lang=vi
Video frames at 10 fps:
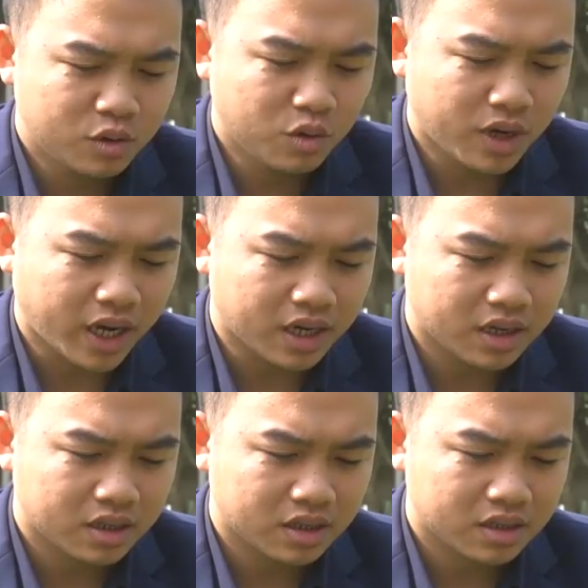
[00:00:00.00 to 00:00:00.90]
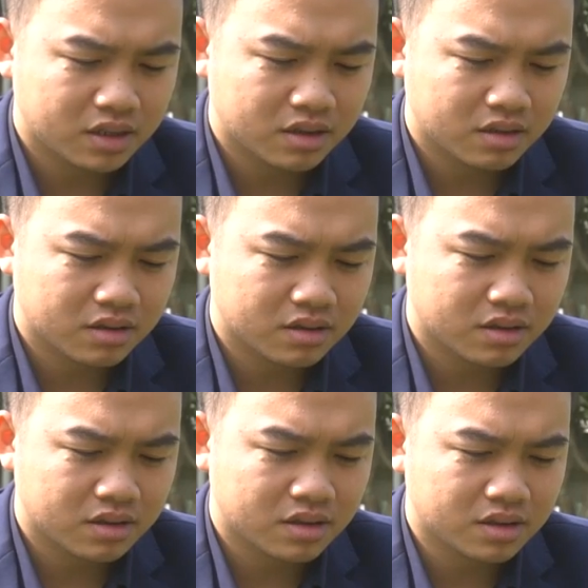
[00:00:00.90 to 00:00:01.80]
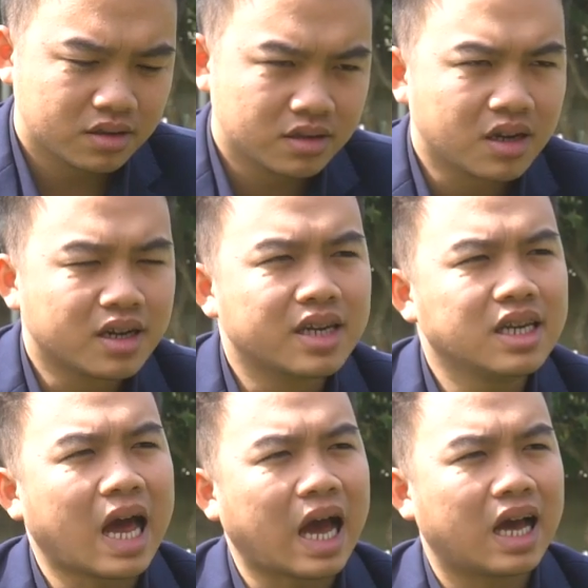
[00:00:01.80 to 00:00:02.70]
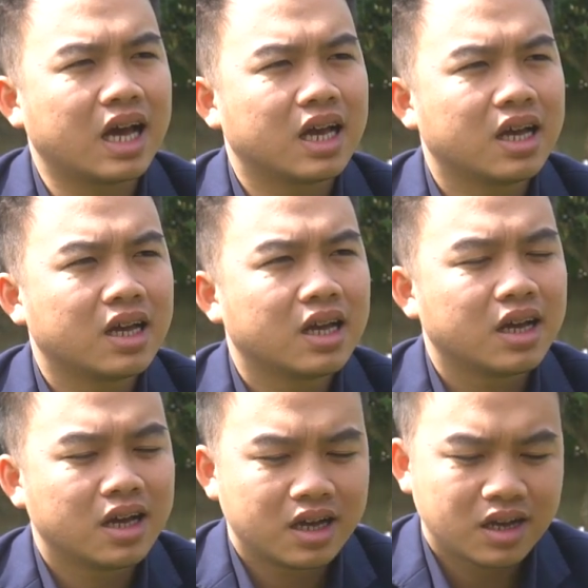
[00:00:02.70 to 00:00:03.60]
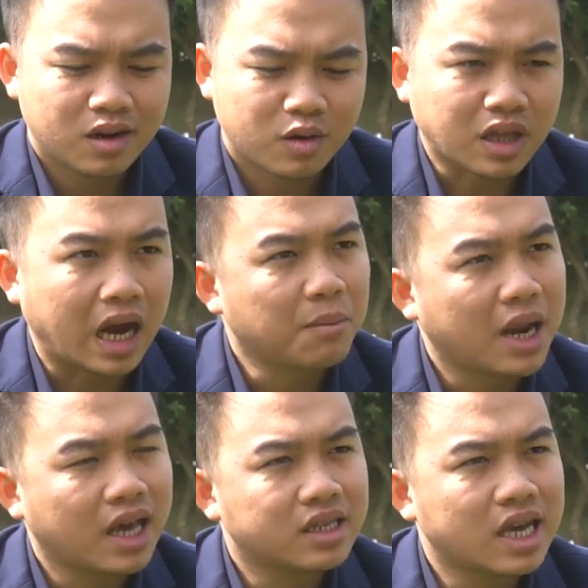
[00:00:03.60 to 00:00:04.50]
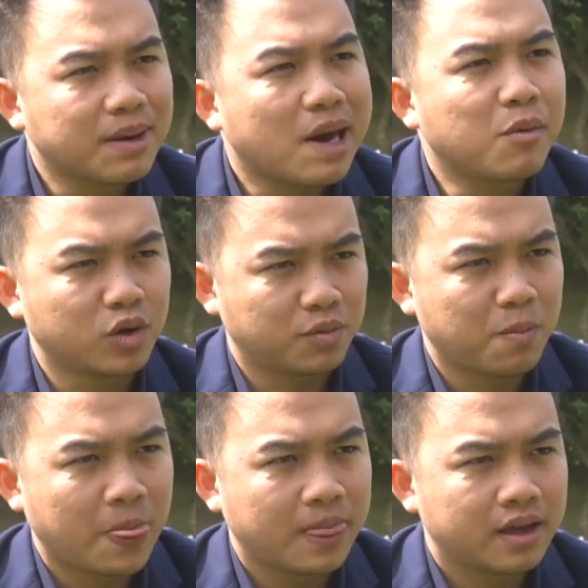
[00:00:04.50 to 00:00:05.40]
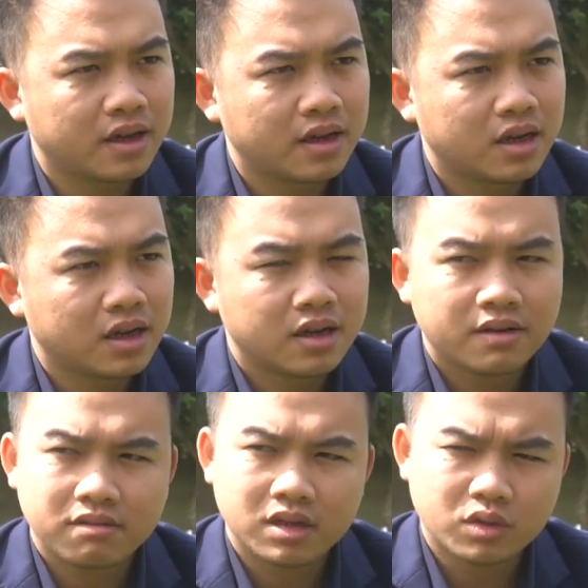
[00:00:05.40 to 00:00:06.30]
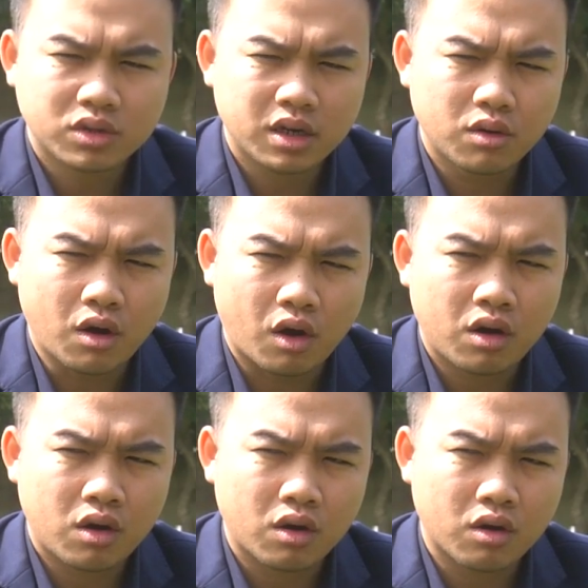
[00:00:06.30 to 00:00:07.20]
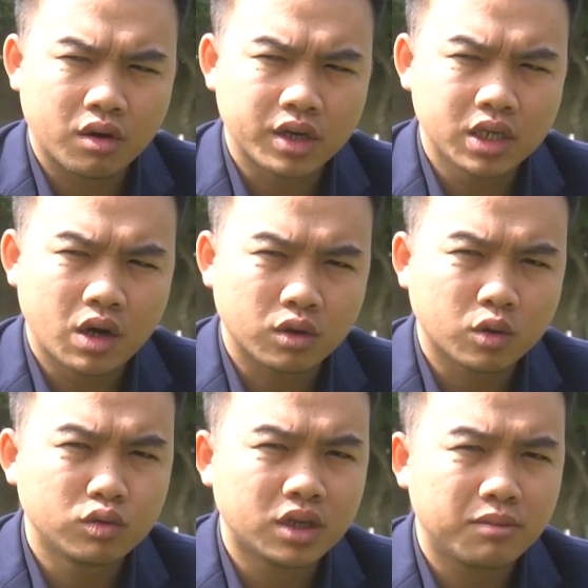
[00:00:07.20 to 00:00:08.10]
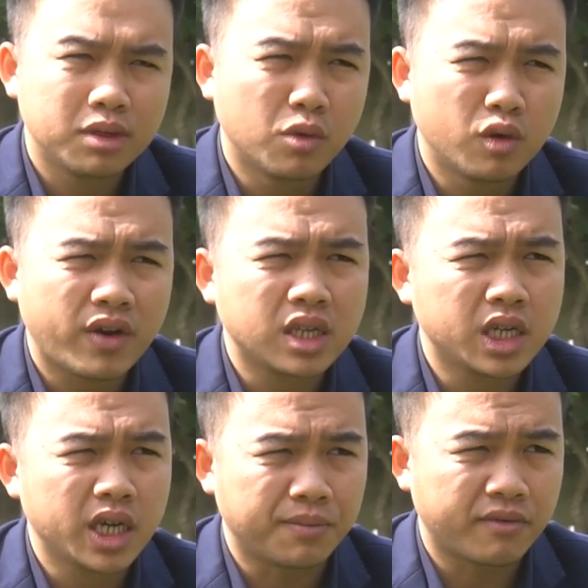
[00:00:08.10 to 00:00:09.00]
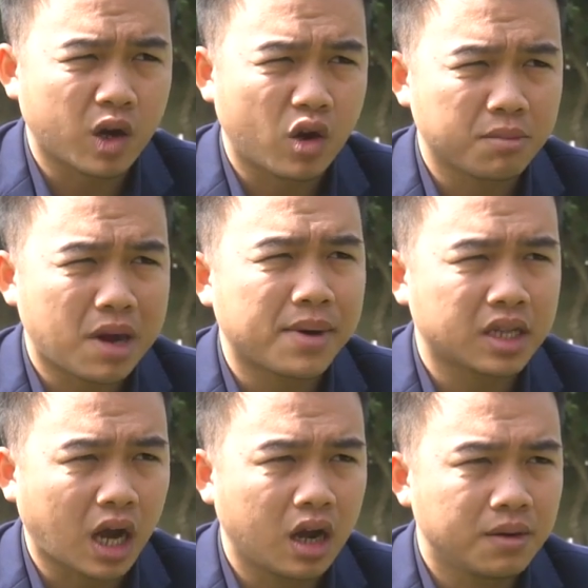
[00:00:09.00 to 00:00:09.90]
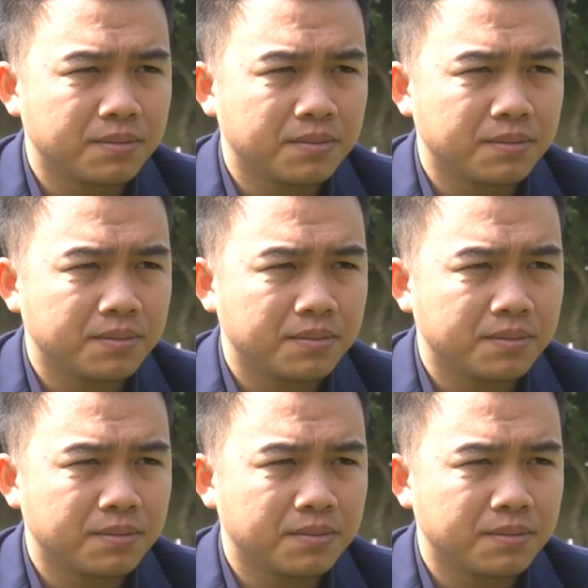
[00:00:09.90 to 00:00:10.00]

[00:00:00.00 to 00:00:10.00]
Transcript: thủ này rất là kỳ lạ, họ thắng Malaysia ba một và trong trận đấu đó họ hình như họ tung ra mười bốn pha dứt điểm và có được ba bàn thắng.